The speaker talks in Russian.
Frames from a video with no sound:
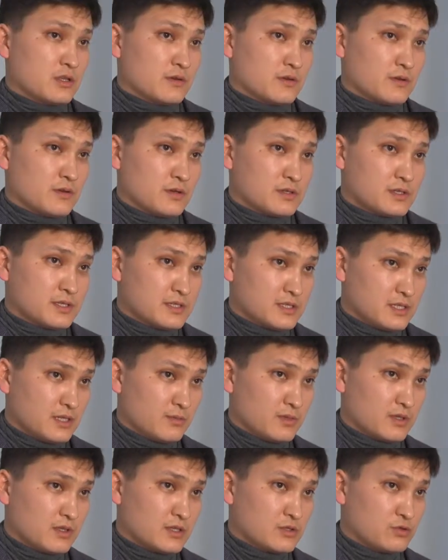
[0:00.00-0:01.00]
Э,
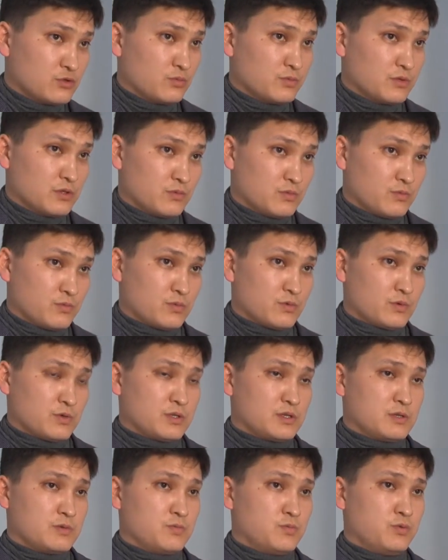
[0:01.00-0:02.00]
система доступна
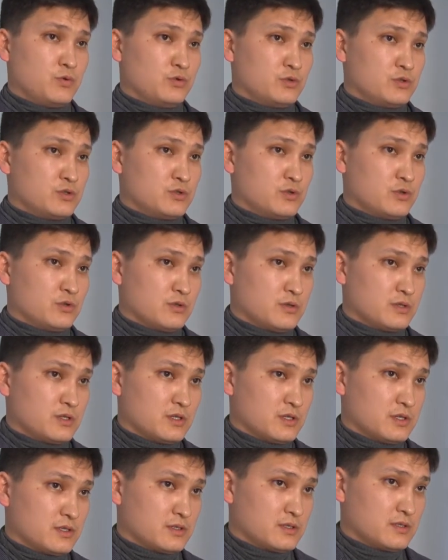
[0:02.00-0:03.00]
полностью э,
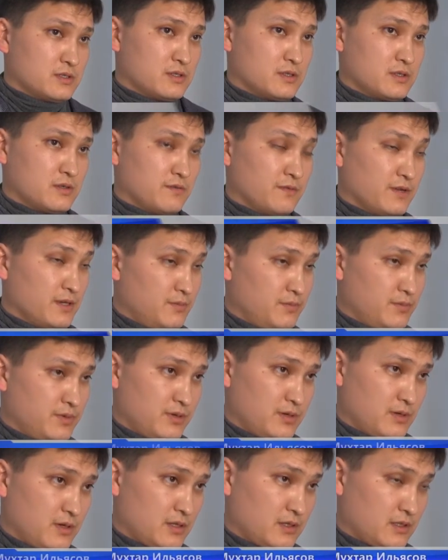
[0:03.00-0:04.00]
через веб.
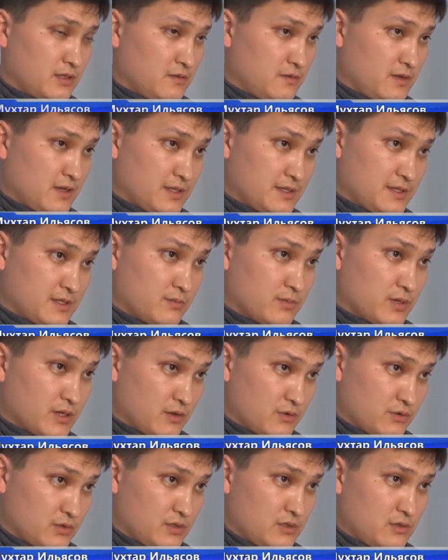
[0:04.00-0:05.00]
Открывается
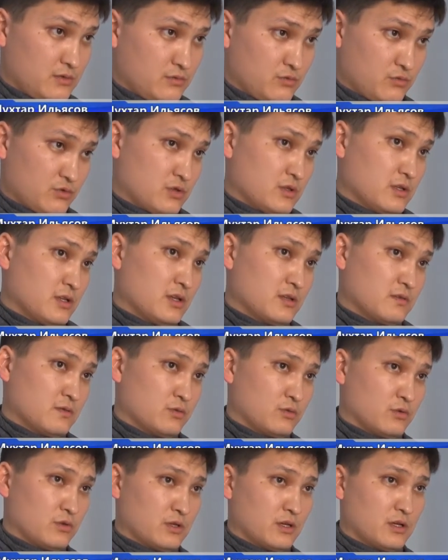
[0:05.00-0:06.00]
браузер. Нужен для этого
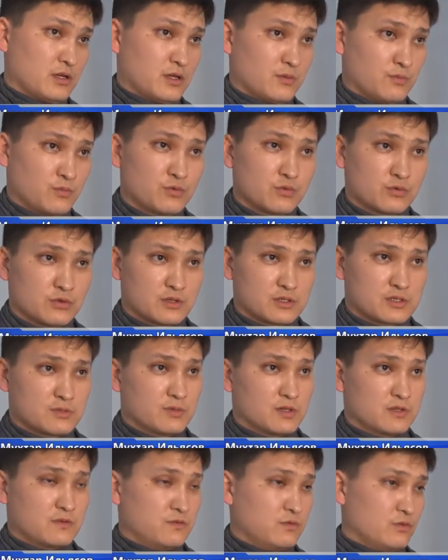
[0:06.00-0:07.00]
только компьютер,
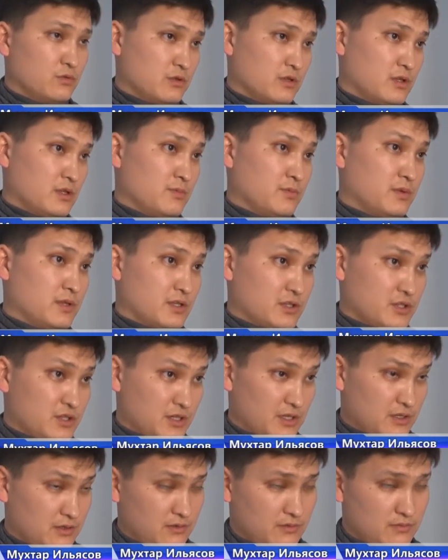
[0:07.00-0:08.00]
смартфон или
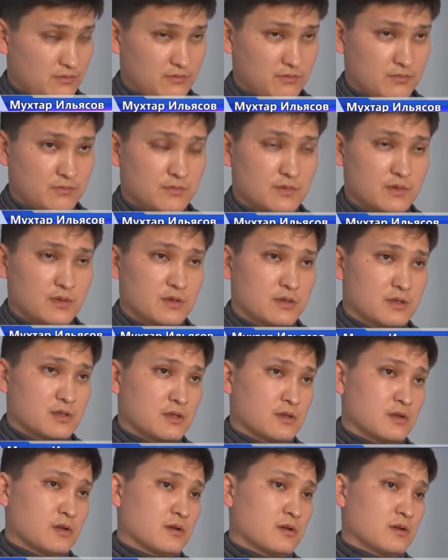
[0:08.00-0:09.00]
планшет.
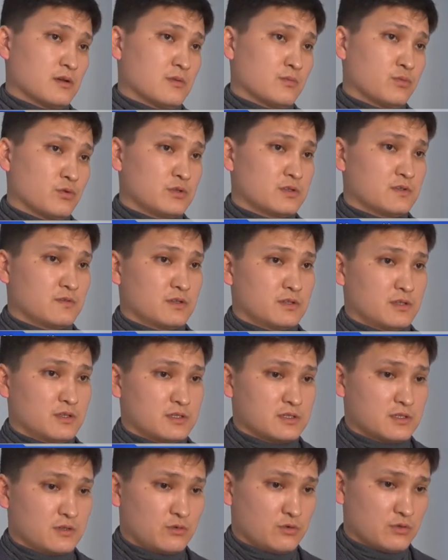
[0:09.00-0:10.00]
Э, пользователь
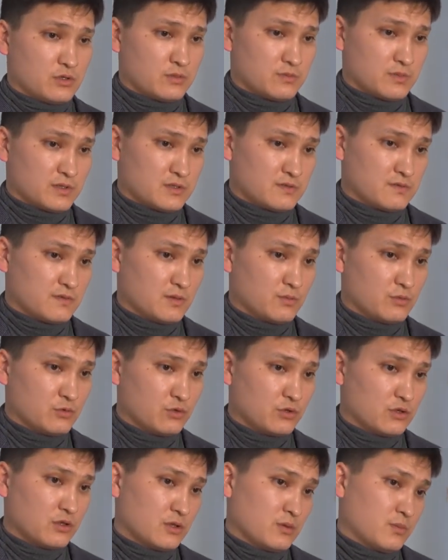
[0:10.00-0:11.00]
заходит под своим
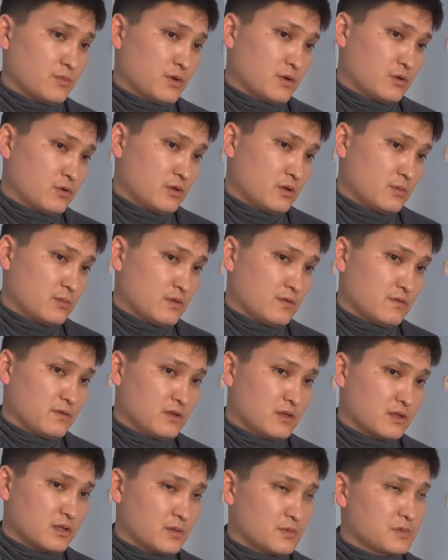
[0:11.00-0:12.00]
логином и паролем и
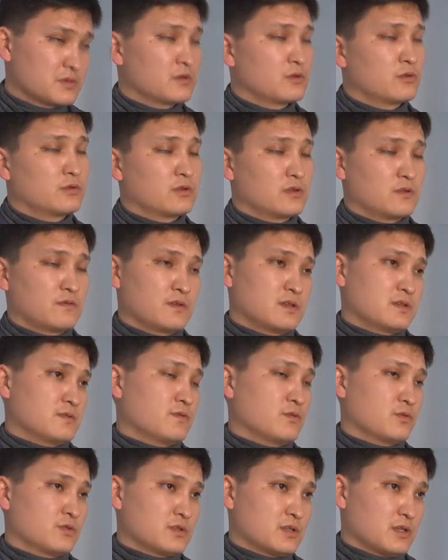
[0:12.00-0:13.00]
видит абсолютно весь
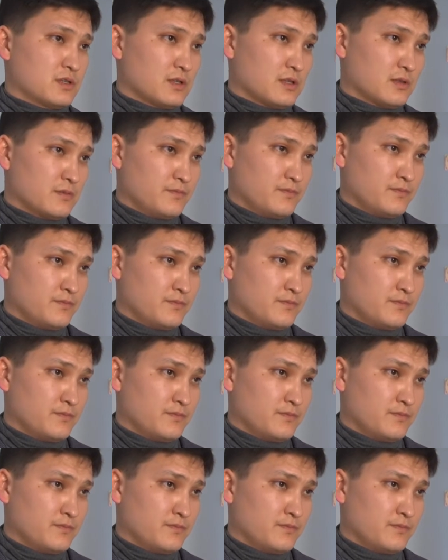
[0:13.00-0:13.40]
функционал.